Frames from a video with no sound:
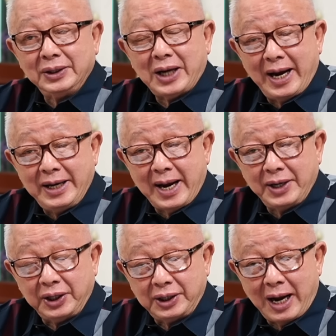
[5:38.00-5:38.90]
ใช้นาย
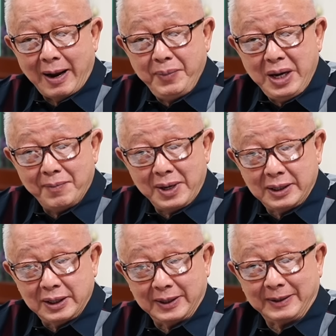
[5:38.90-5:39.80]
สิทธาเบี้ยบัง
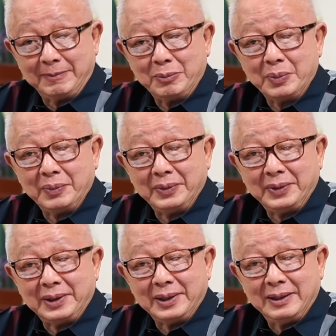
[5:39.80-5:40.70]
เกิด
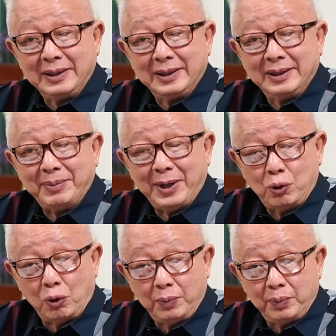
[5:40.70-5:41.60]
เป็น
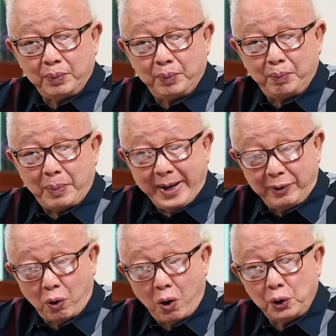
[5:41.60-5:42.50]
คนไป
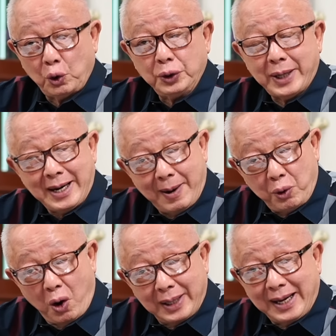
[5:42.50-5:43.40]
ร้องโดยใช้
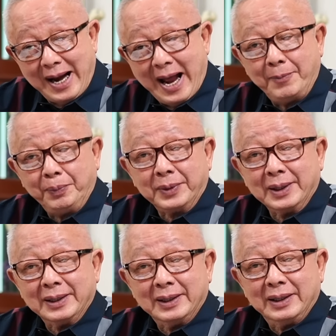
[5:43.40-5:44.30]
คำร้องอันนั้นแหละ
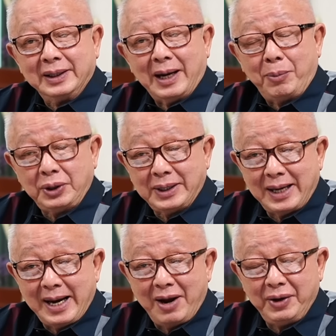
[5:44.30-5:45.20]
เพราะฉะ
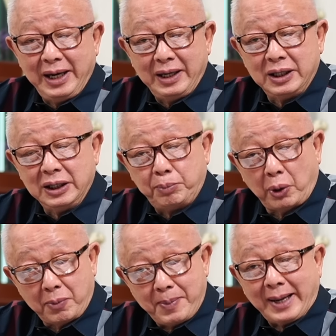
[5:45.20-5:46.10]
นั้นแล้วนี่คือป
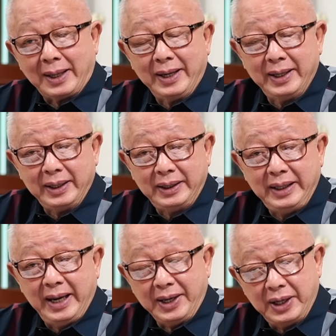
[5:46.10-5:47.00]
รปักษ์
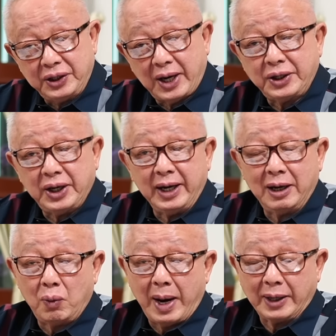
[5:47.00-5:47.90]
ที่เห็นได้ชัดเจน
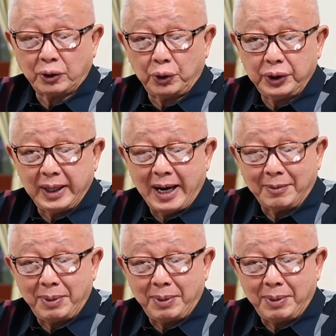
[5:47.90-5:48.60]
ระหว่างสุรเชษฐ์หัก